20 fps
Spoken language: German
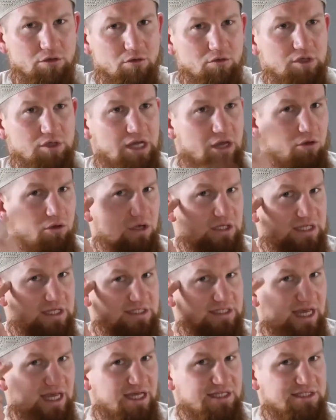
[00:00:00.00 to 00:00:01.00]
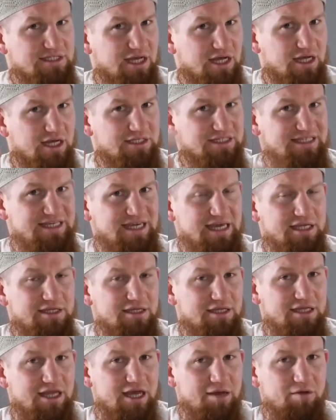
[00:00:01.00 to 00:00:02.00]
und er hört, dass er sagt,
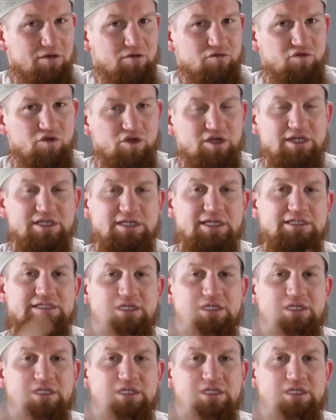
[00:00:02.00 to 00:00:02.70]
jede Ni'ma wird vergehen,